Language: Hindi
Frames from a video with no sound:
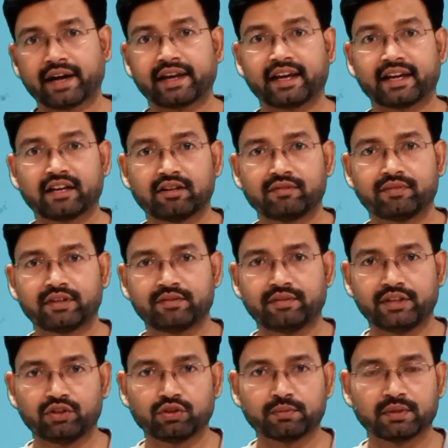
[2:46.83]
आगे आने वाली
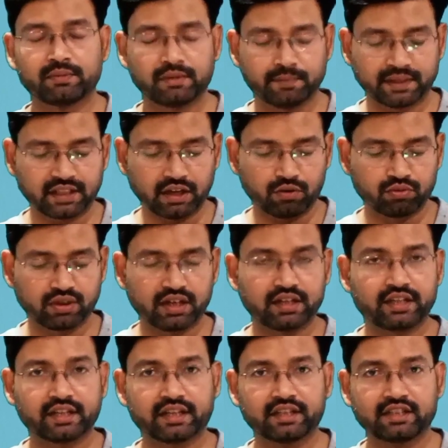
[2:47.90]
वीडियो में भी बताऊंगा
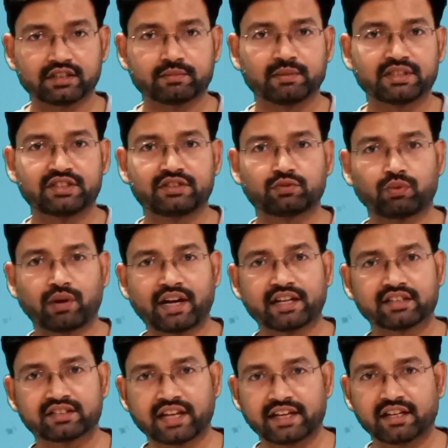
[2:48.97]
लेकिन इसमें
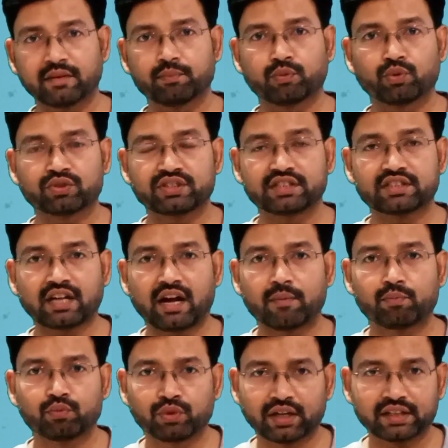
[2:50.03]
साइन अप प्रोसेस आप
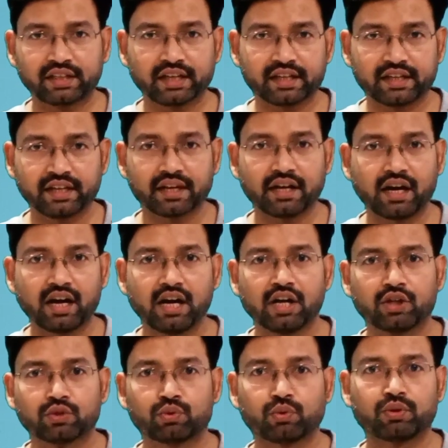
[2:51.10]
पूरा देखिएगा
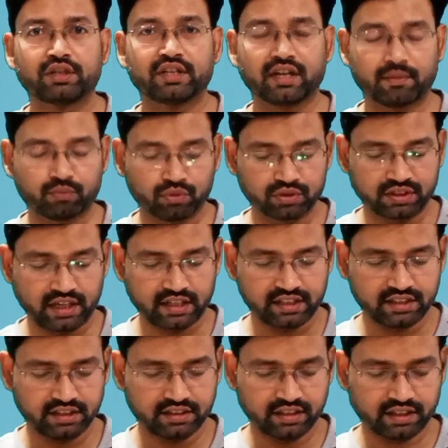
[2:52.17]
तो ही आपको सारी
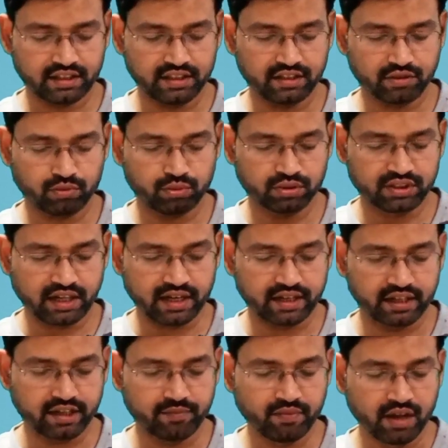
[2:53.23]
चीज़ें क्लियर हो
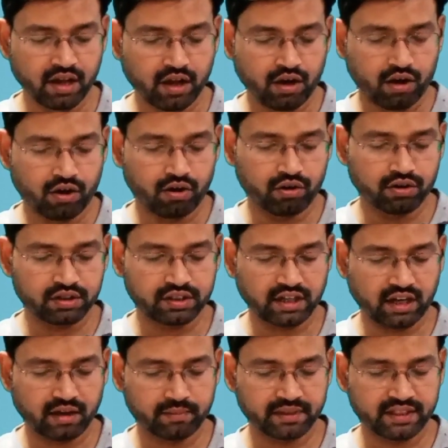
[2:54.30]
जाएंगी और
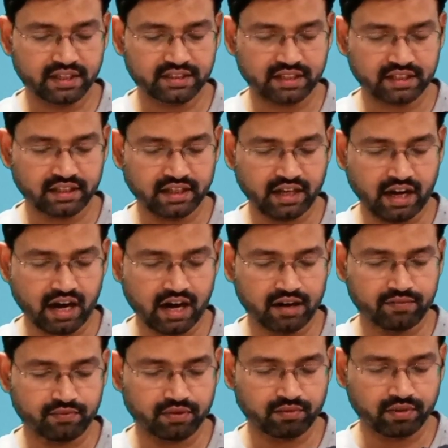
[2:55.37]
यहाँ पर देख सकते हैं आठ
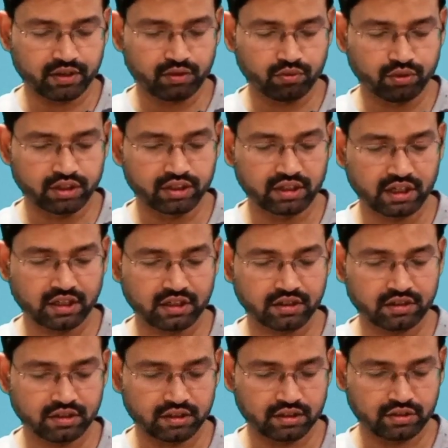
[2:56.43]
फरवरी को इनका
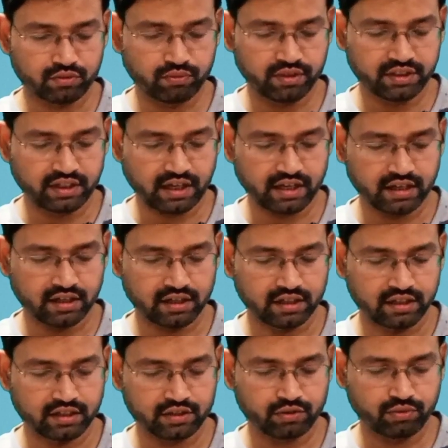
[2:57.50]
ट्वीट
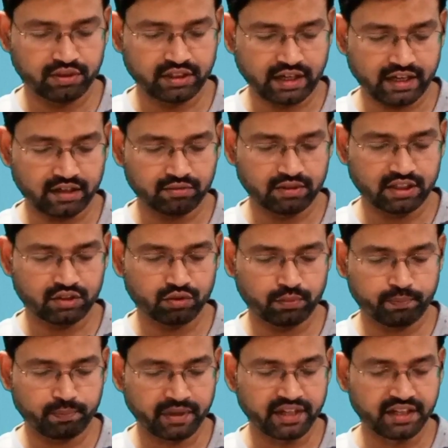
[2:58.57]
ट्वीट आया हुआ है जो
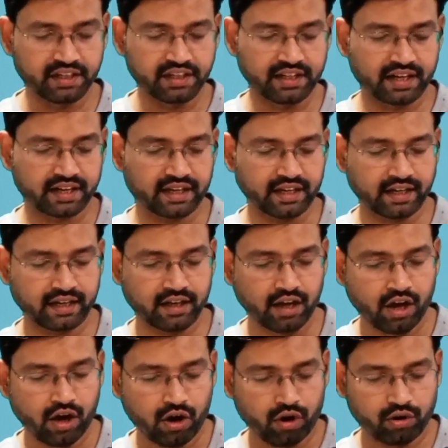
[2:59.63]
पिन किया गया है
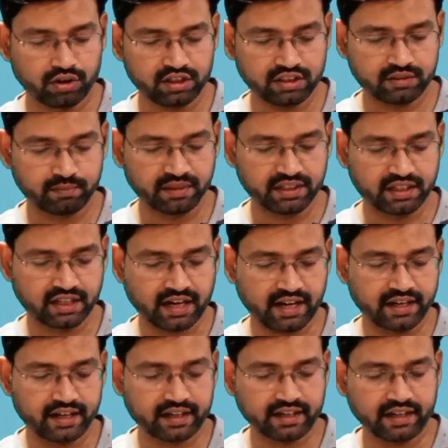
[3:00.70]
और इसमें
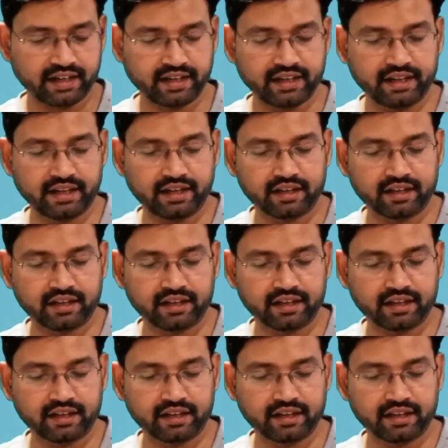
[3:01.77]
दिखाया गया है